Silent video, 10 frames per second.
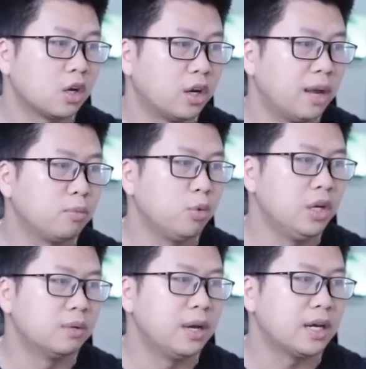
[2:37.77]
còn em
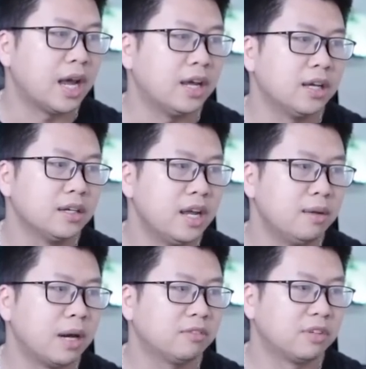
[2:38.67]
Queen ở bên này
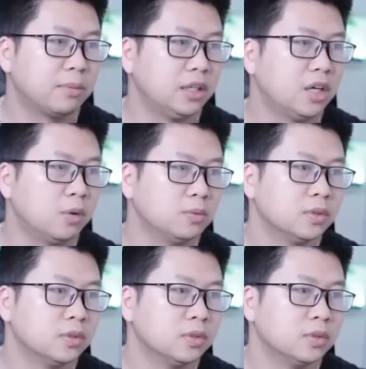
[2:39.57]
để mắt và bật gồng